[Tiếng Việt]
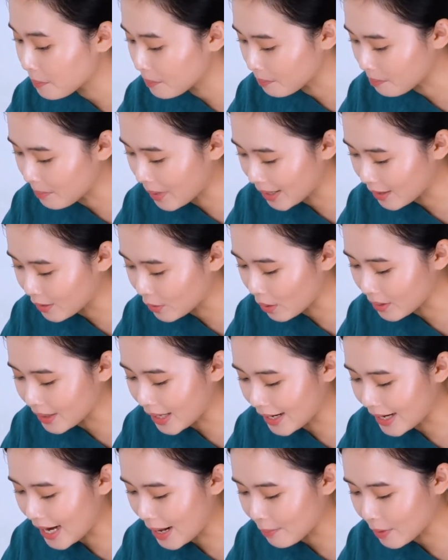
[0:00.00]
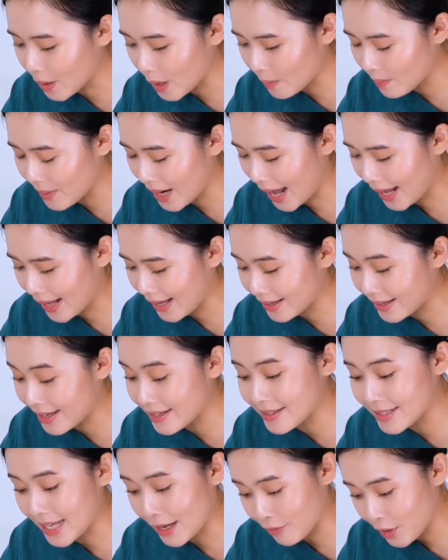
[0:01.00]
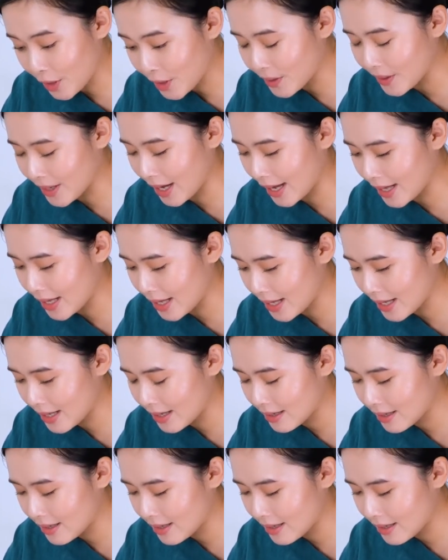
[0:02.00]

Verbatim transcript: Mình có thể đem cơm này chia sẻ với người ấy,